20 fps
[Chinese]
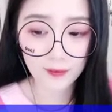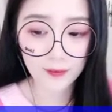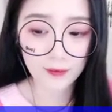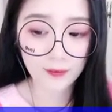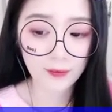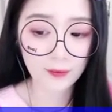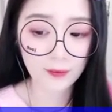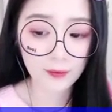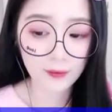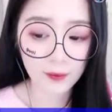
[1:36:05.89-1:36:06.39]

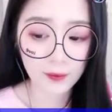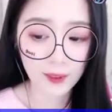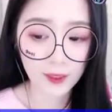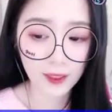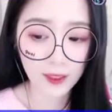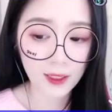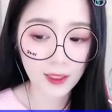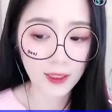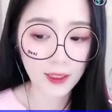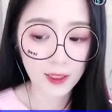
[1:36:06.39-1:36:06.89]
忆起那
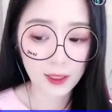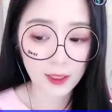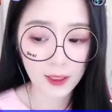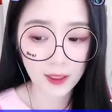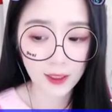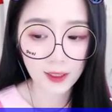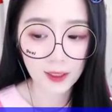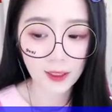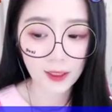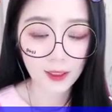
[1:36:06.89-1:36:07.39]
人缠绵
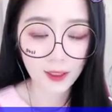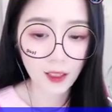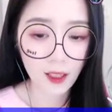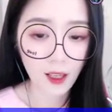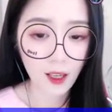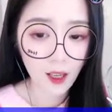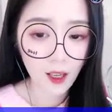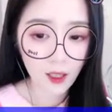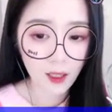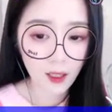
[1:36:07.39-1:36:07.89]
时的意
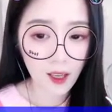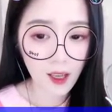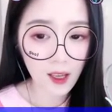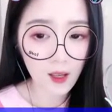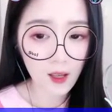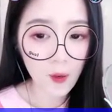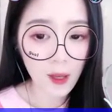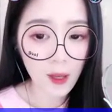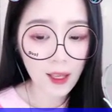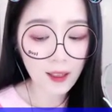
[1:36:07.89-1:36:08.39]
乱情
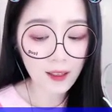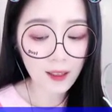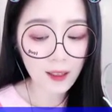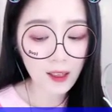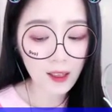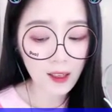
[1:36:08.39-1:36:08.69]
迷，